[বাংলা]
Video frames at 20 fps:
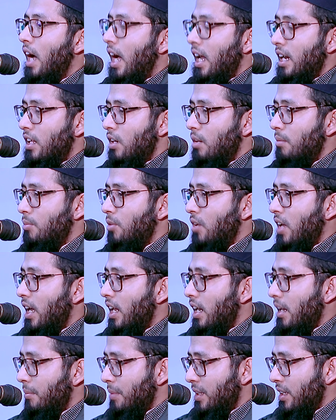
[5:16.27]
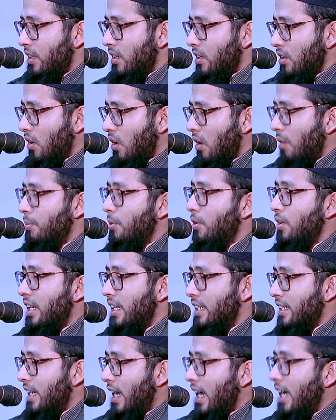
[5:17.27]
আল্লাহ রব্বুল আলমিন অপর
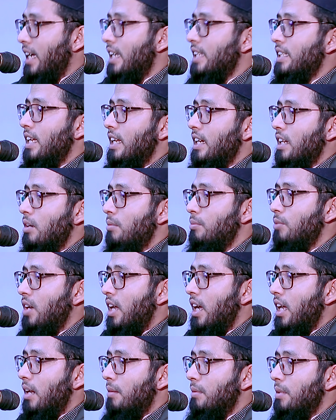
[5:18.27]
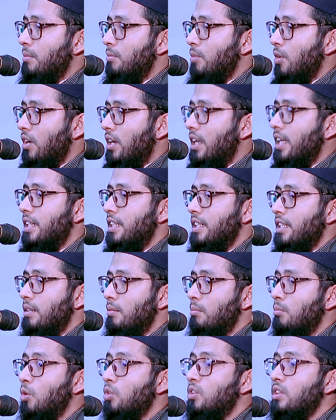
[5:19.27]
একটি আয়াত আল্লাহ রব্বুল আলমিন বললেন
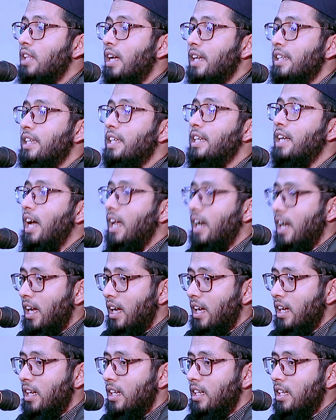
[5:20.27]
মোত্তাকি কারা